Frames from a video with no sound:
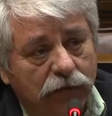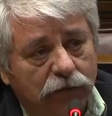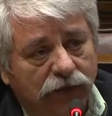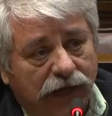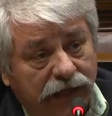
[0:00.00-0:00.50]

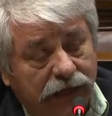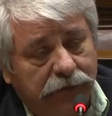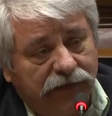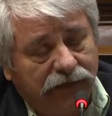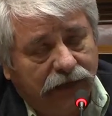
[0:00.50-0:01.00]
De ahí que,
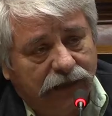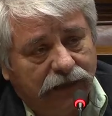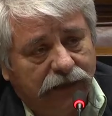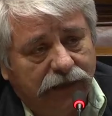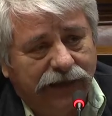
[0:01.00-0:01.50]

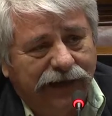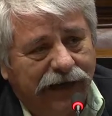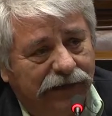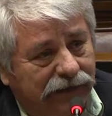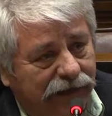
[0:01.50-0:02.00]
presidente,
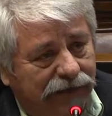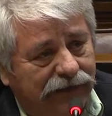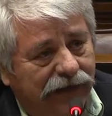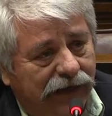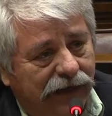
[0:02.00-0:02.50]
ante
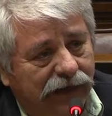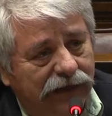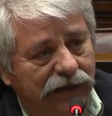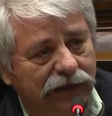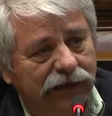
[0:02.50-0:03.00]

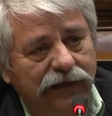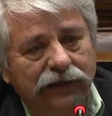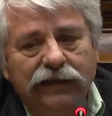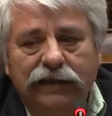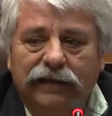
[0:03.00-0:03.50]
esta
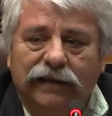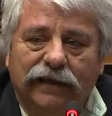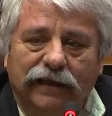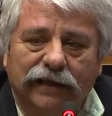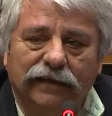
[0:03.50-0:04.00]

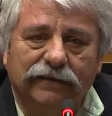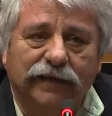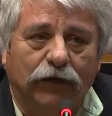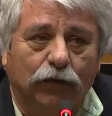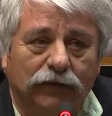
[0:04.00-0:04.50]

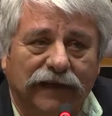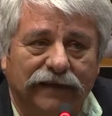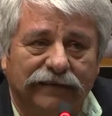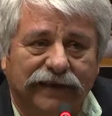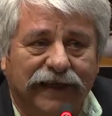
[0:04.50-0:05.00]

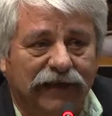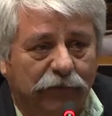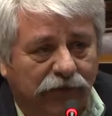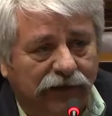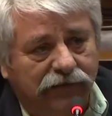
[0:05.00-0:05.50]
circunstancia
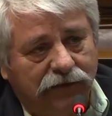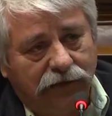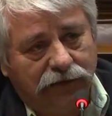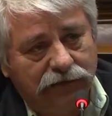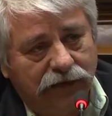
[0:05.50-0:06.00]

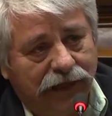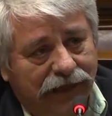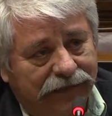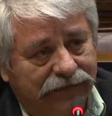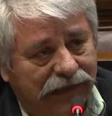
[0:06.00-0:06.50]
difícil en
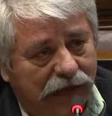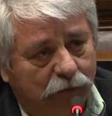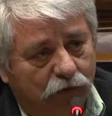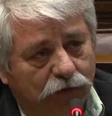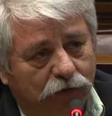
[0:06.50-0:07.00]
la que
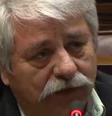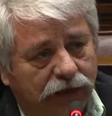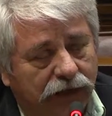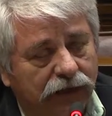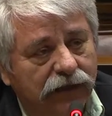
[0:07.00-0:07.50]
estamos y
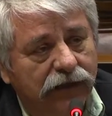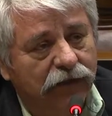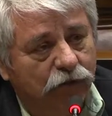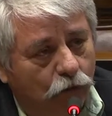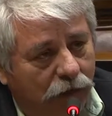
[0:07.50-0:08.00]
donde
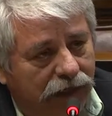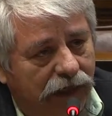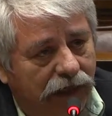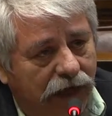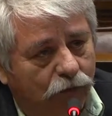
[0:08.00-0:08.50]

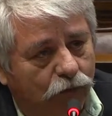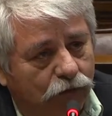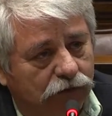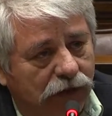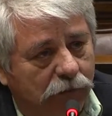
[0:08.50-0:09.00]
suenan
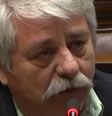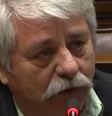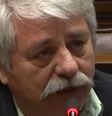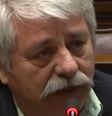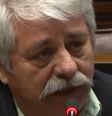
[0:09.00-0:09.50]
algunos
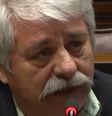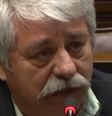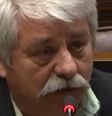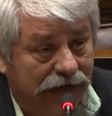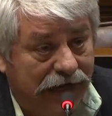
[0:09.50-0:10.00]
tambores de
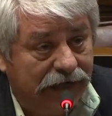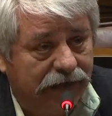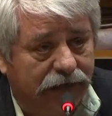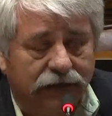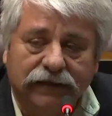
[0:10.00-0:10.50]
guerra, ojalá
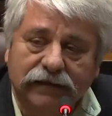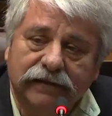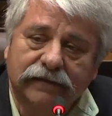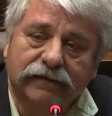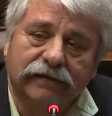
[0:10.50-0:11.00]
que
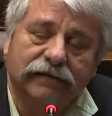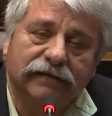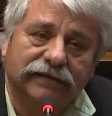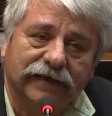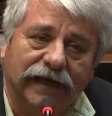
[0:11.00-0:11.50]

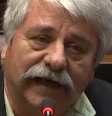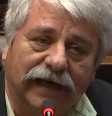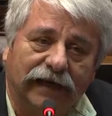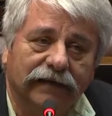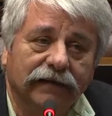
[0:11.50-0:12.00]

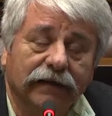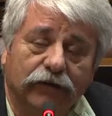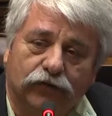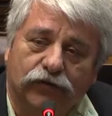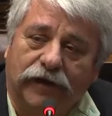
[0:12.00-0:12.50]
sea,
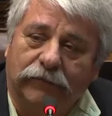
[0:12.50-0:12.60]
nosotros